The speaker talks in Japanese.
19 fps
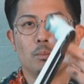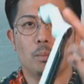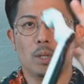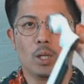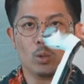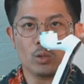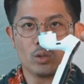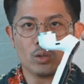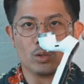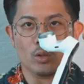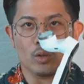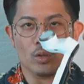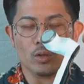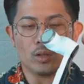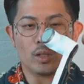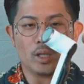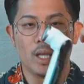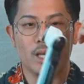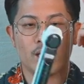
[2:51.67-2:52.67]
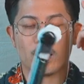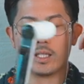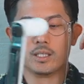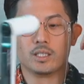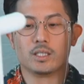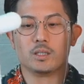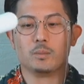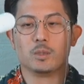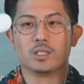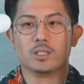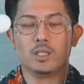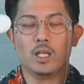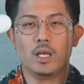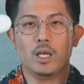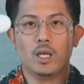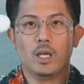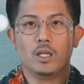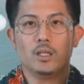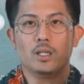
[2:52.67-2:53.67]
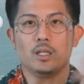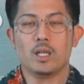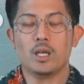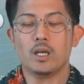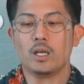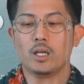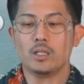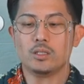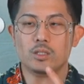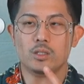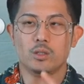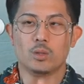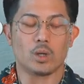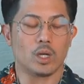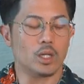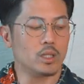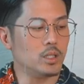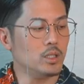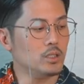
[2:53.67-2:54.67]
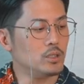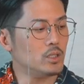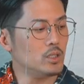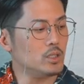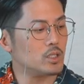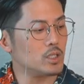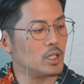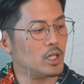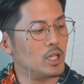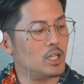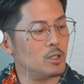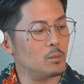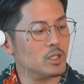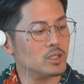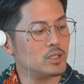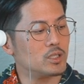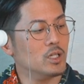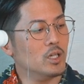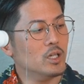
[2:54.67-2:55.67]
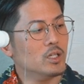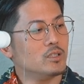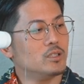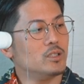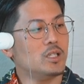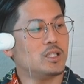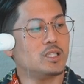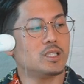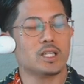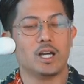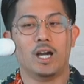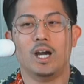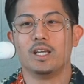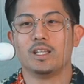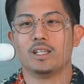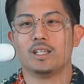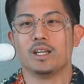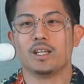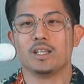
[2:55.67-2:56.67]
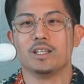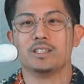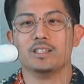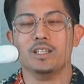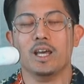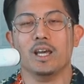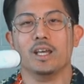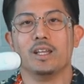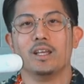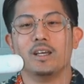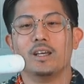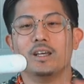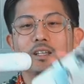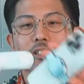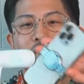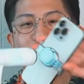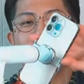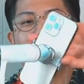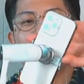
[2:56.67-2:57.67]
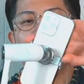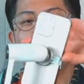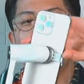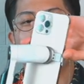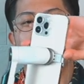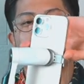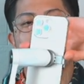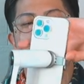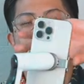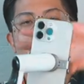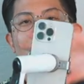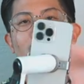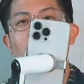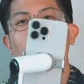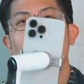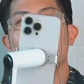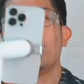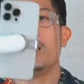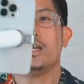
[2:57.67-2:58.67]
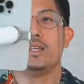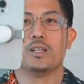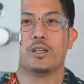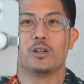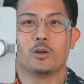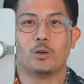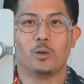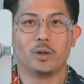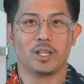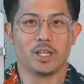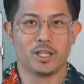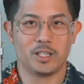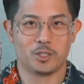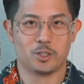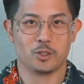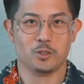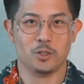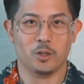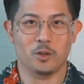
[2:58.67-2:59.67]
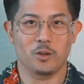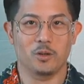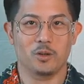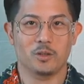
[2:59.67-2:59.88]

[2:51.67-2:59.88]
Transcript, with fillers: パコッと展開させますねで展開すると勝手にスイッチが入りますスイッチが入ったらですねスマホをはいこれだけで終了